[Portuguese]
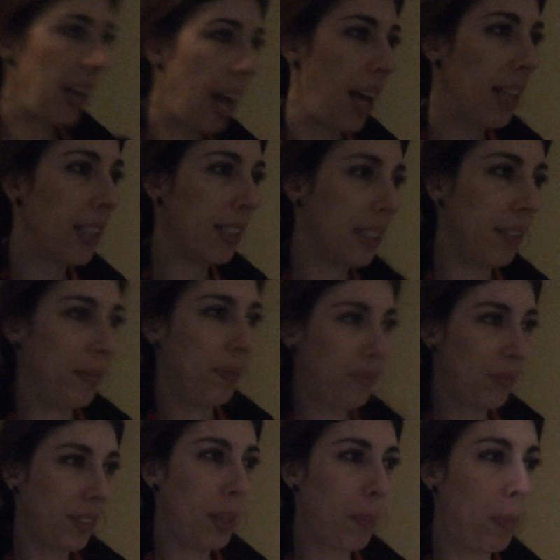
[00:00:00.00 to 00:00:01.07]
em casa,
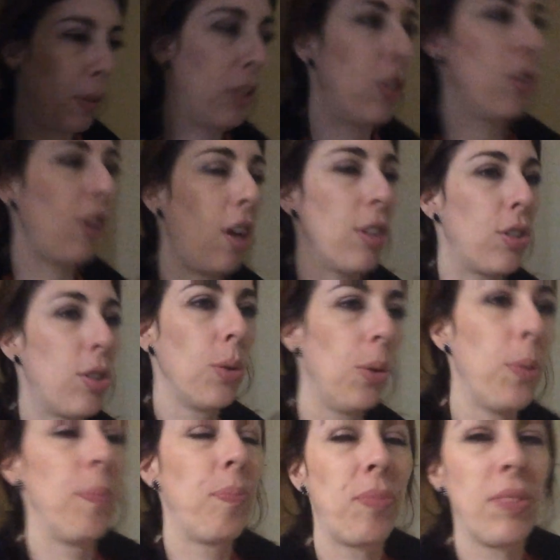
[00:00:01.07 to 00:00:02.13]
depois do
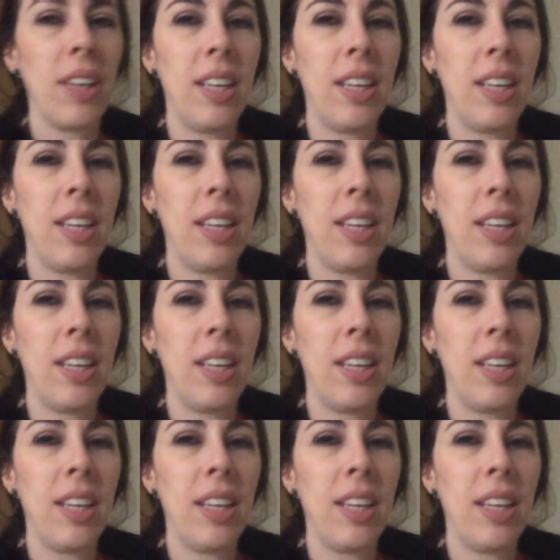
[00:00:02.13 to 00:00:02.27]
nosso